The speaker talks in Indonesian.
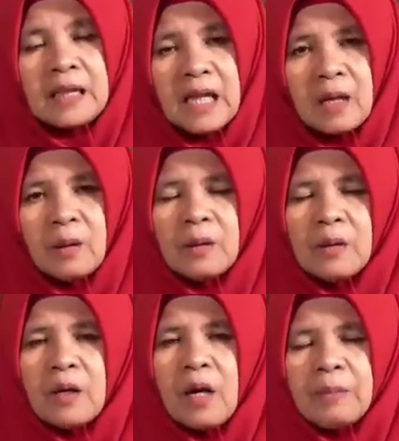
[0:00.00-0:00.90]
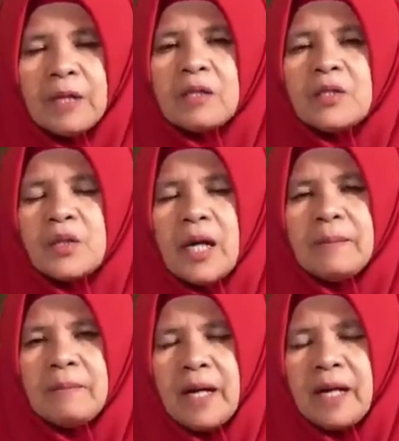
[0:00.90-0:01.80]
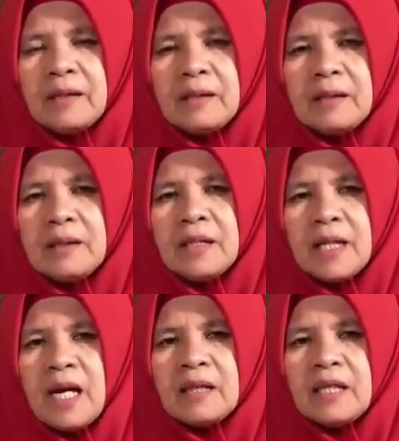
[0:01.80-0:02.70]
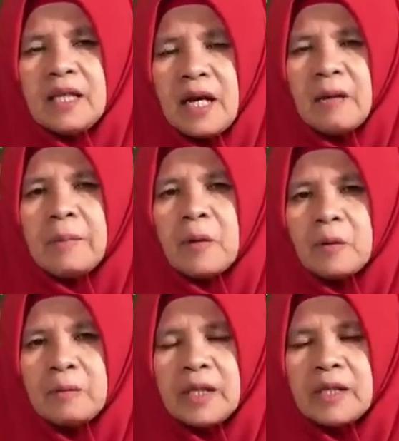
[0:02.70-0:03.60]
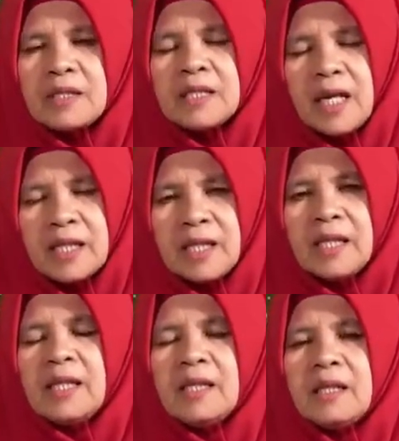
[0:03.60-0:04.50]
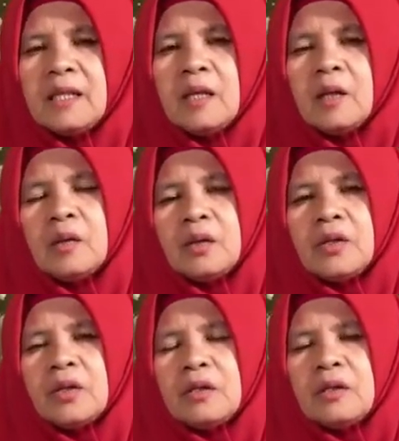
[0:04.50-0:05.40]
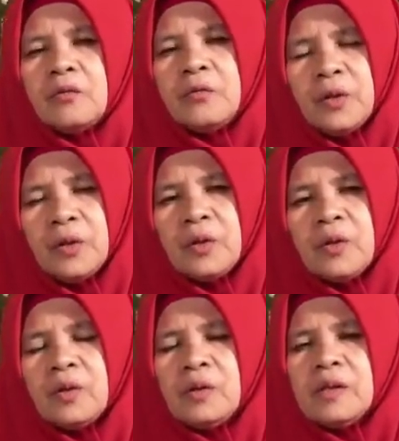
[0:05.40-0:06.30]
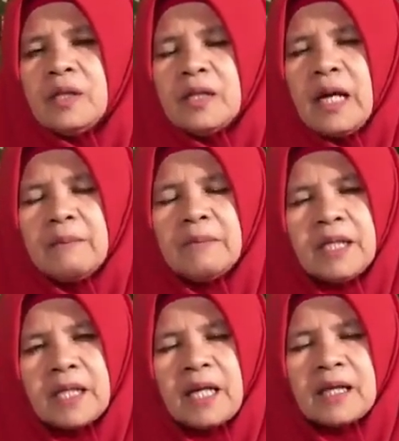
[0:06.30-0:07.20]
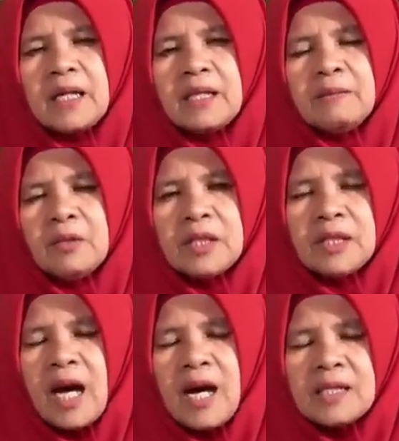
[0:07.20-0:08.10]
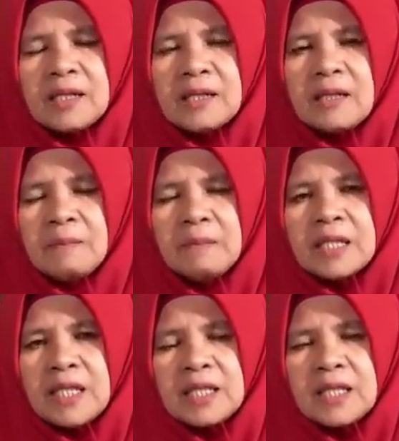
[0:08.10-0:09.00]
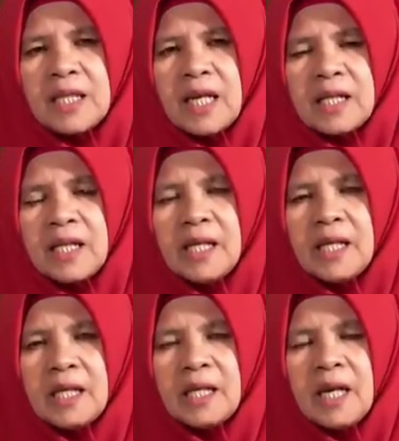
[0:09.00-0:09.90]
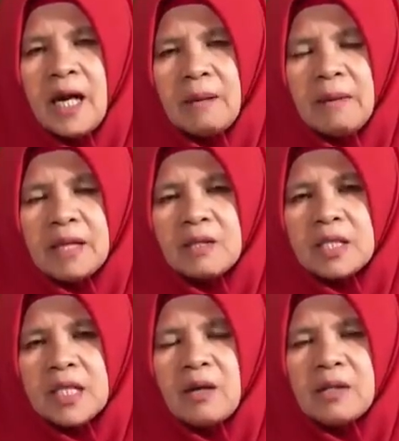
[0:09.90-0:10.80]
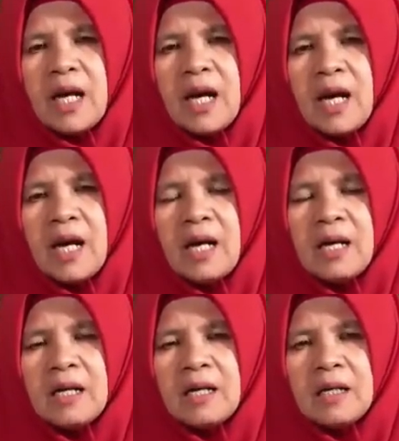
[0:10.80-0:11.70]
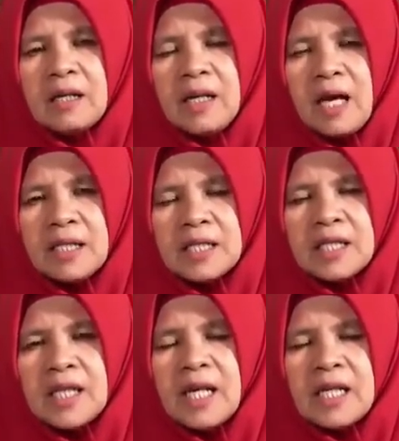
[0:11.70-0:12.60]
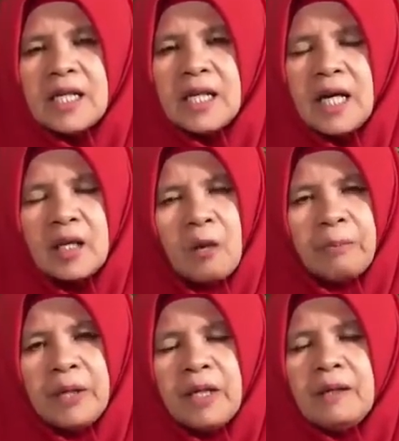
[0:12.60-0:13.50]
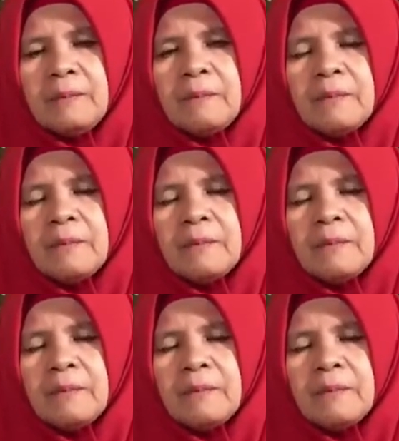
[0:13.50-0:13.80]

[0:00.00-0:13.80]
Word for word: Atau kopi tujuh elemen dengan tiga prokumin. Jadi untuk flu dan meningkatkan imunitas bisa sinergi habatus sauda yang disinergi dengan kopi